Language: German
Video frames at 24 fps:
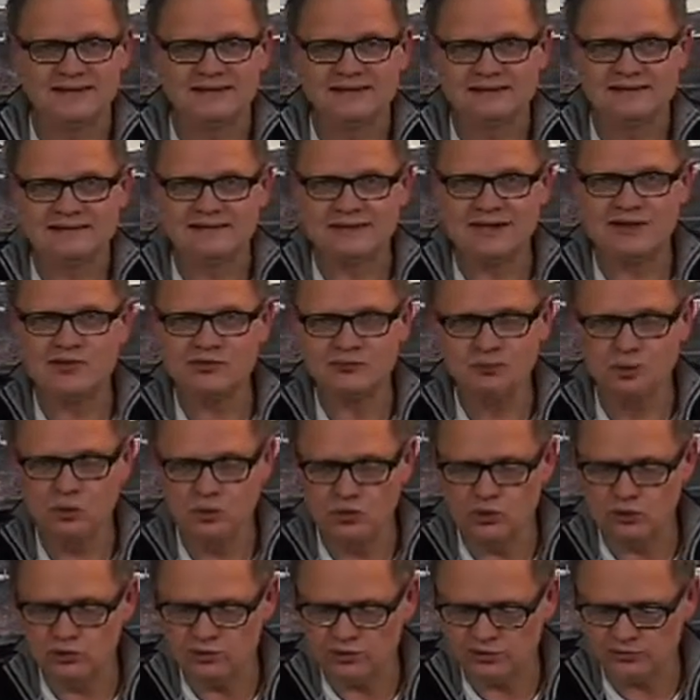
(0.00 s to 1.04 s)
Das
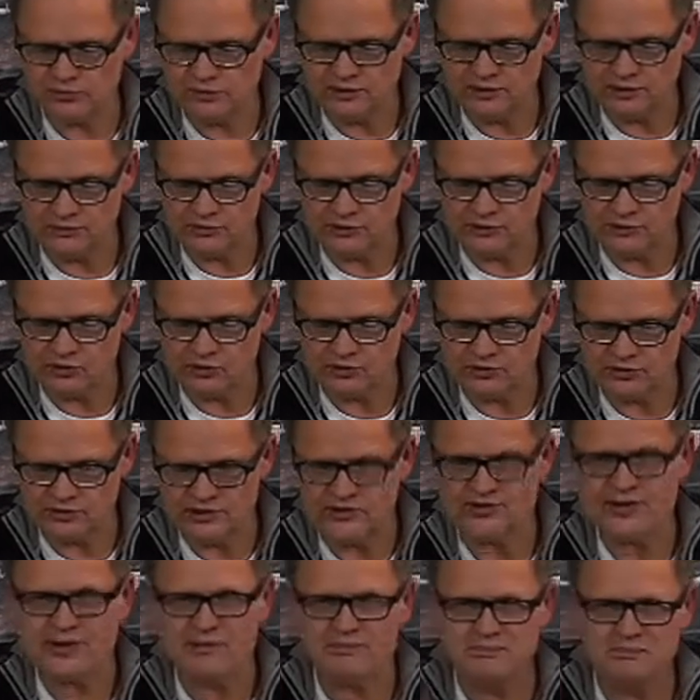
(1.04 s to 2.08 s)
Buch, von dem ich euch jetzt
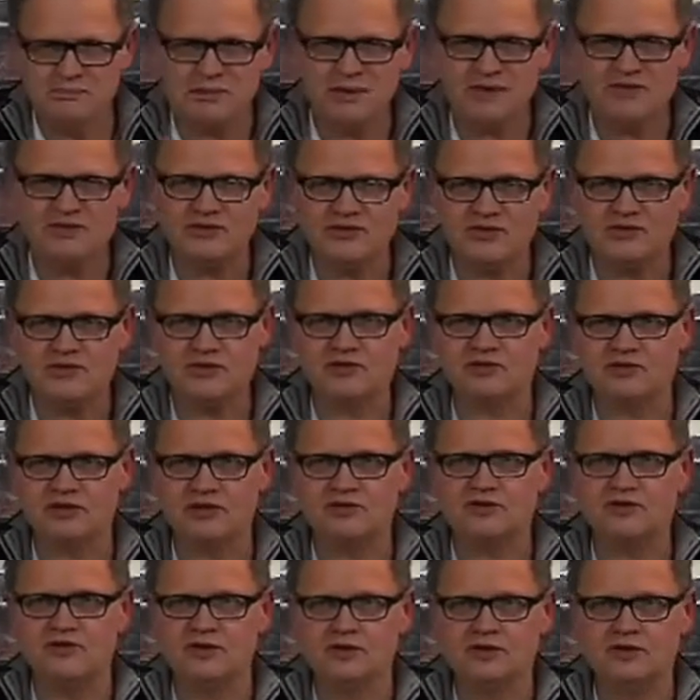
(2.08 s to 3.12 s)
ein bisschen was
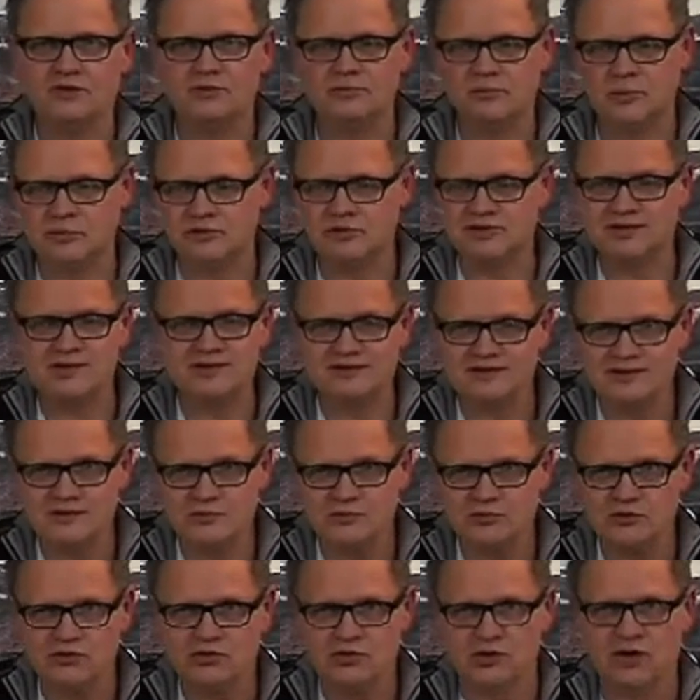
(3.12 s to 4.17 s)
erzählen möchte, das gibt
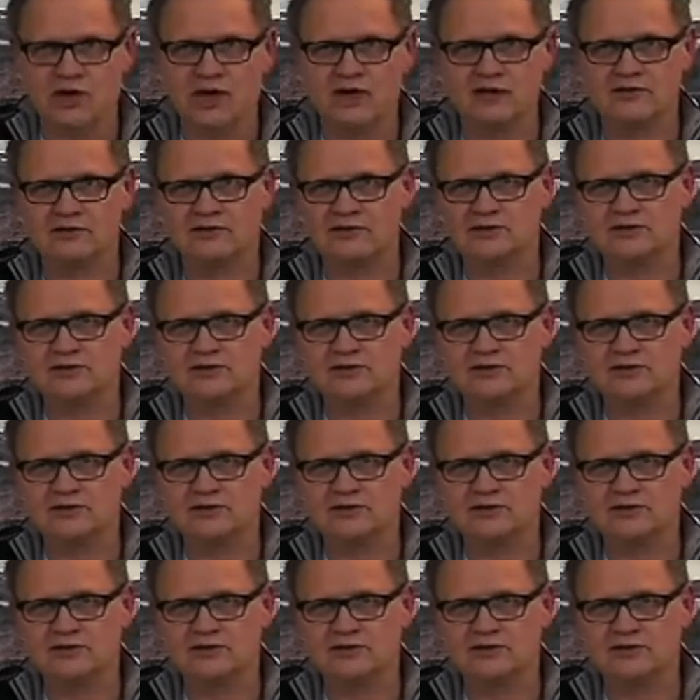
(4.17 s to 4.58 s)
es noch gar nicht.